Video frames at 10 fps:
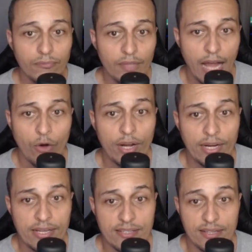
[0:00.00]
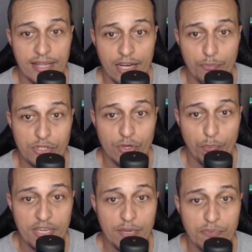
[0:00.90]
Agora nessa tela, pessoal,
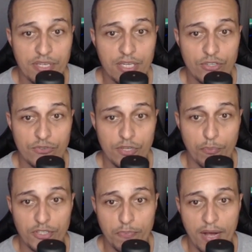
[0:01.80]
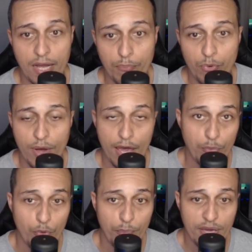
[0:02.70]
perceba o seguinte: você pode pagar por
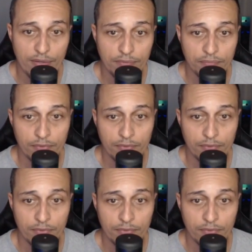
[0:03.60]
Apple Pay,